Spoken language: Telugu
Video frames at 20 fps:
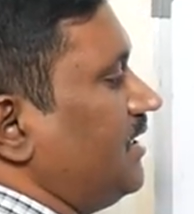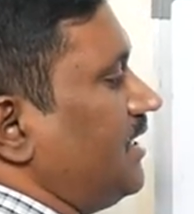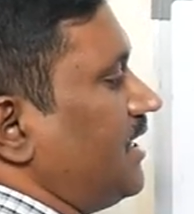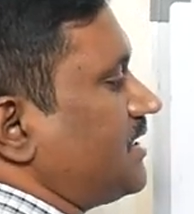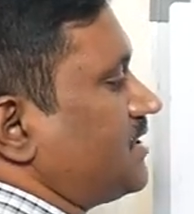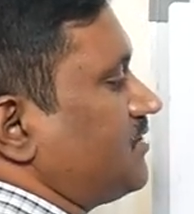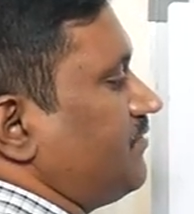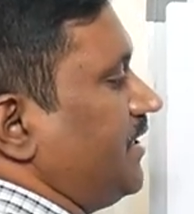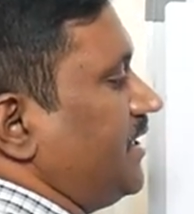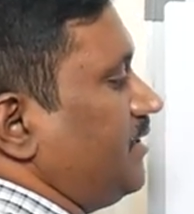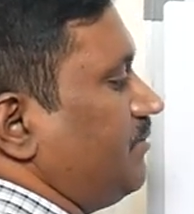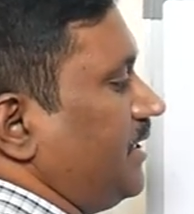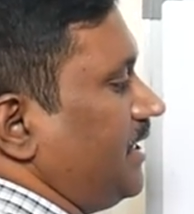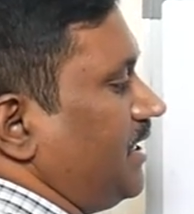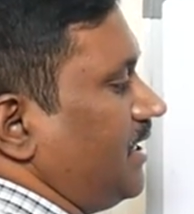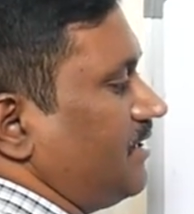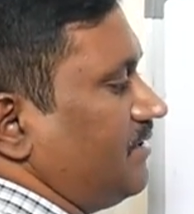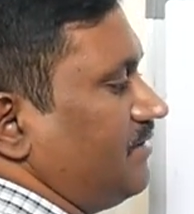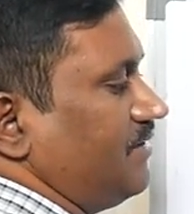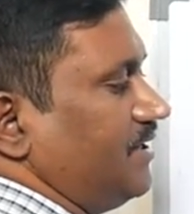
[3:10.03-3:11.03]
ఎక్స్ వై బై
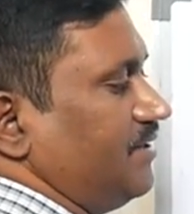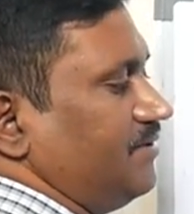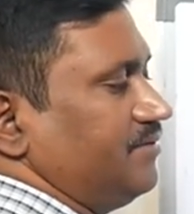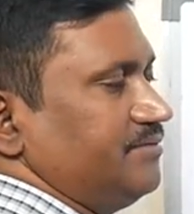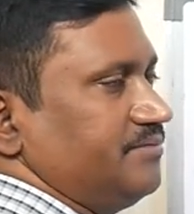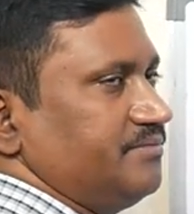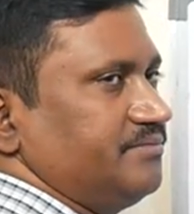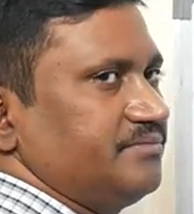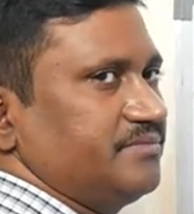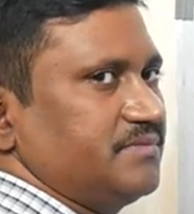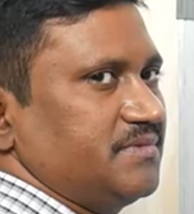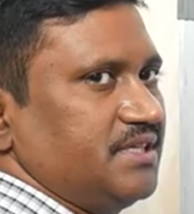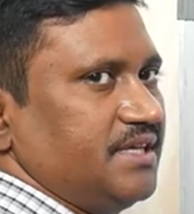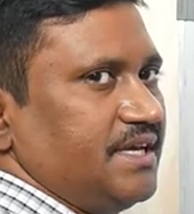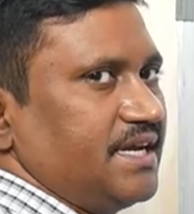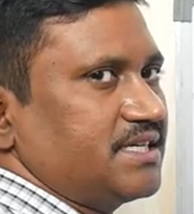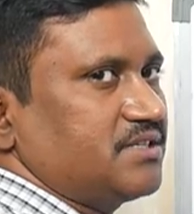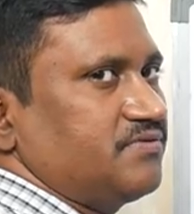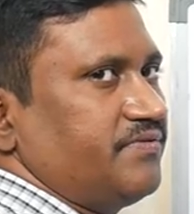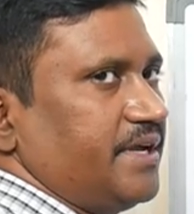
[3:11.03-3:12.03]
హండ్రెడ్
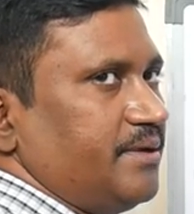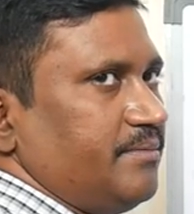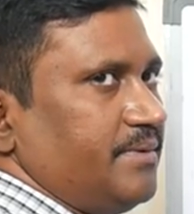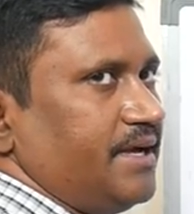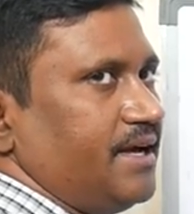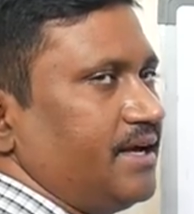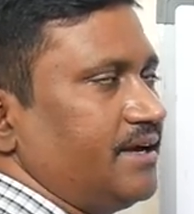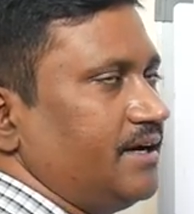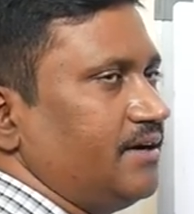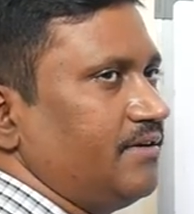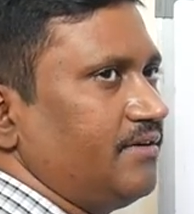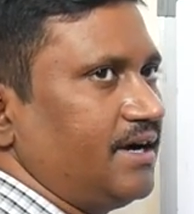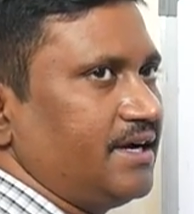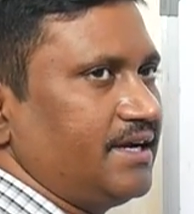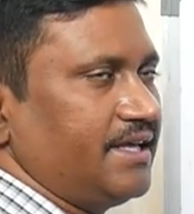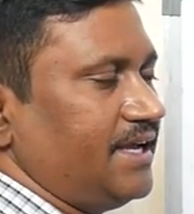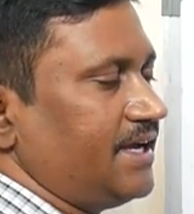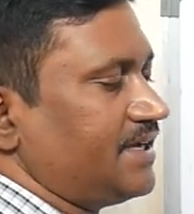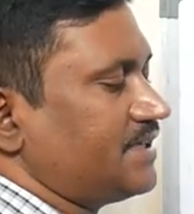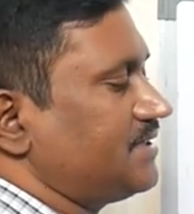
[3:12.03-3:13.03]
ఎక్స్ వై బై హండ్రెడ్
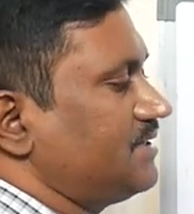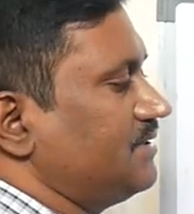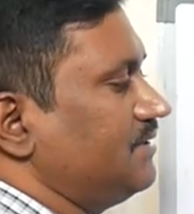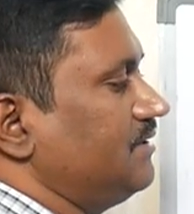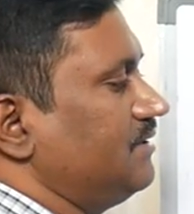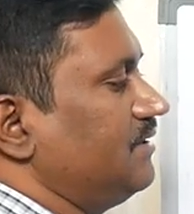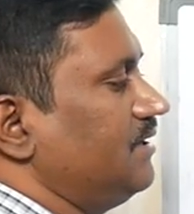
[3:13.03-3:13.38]
అంటే ఎక్స్